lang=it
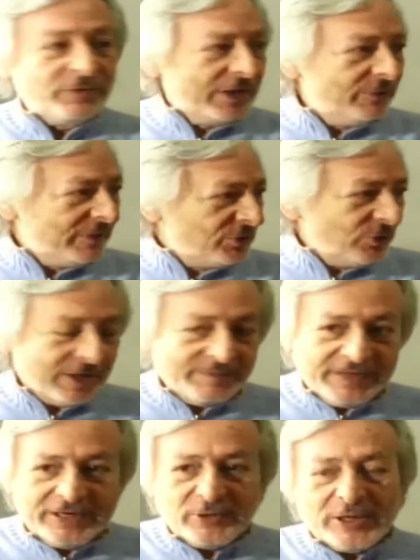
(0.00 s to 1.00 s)
dove in questo
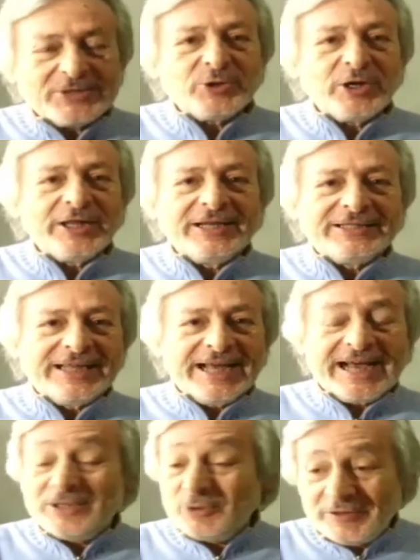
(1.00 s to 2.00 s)
camerino la storia del
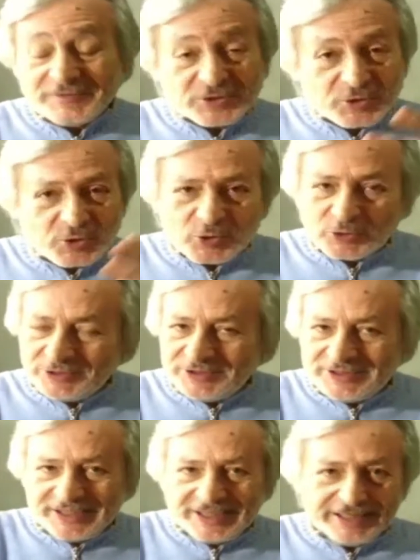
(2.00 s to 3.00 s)
teatro, da
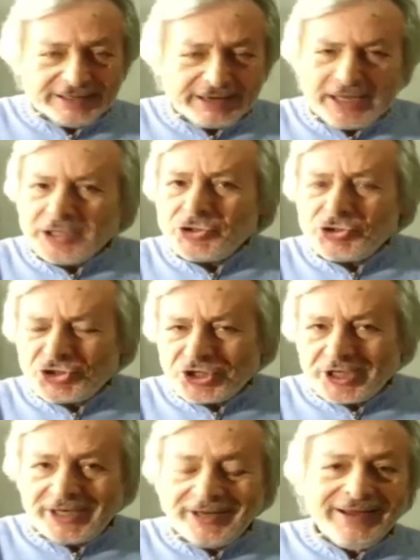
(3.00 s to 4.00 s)
Visconti,
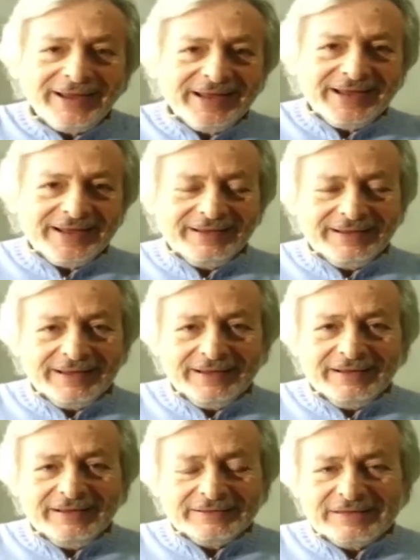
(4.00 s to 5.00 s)
Ricci,
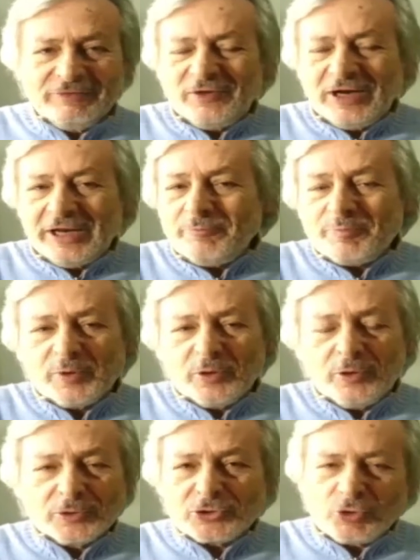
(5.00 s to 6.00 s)
eh, De
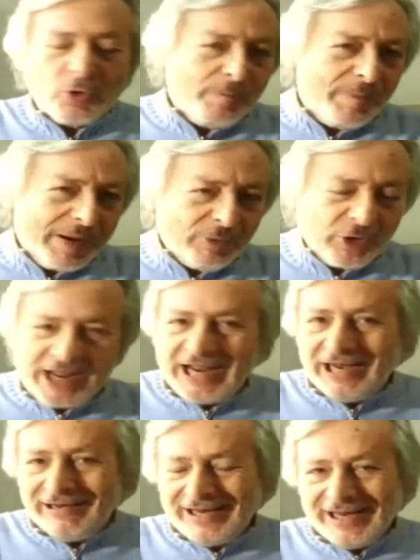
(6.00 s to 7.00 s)
Filippo, Stoppa,
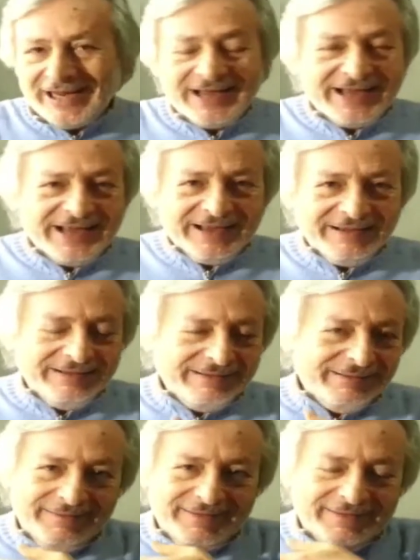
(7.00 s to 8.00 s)
Morelli,
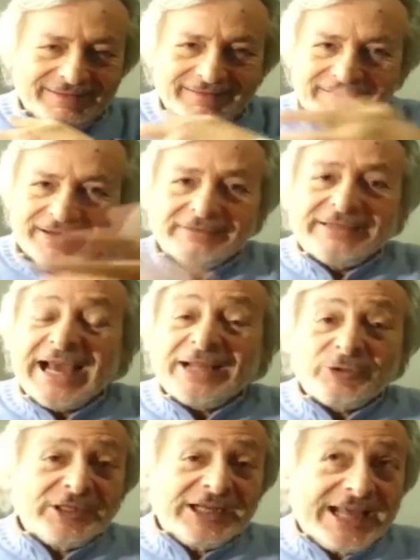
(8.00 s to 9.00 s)
eh, il
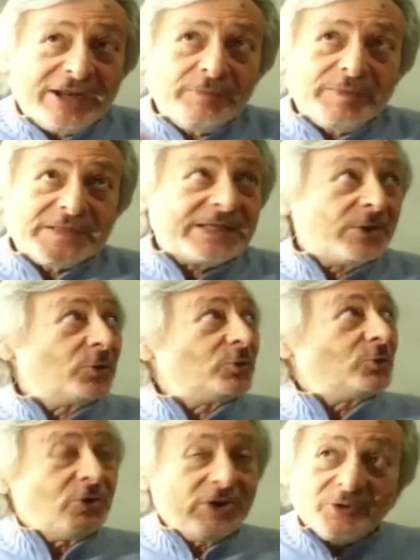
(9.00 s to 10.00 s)
teatro italiano è passato
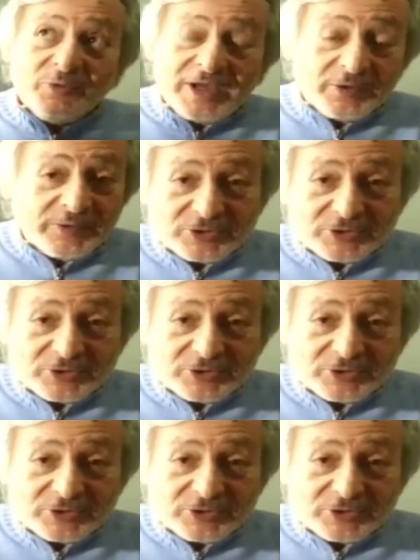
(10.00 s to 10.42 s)
tutto da qui e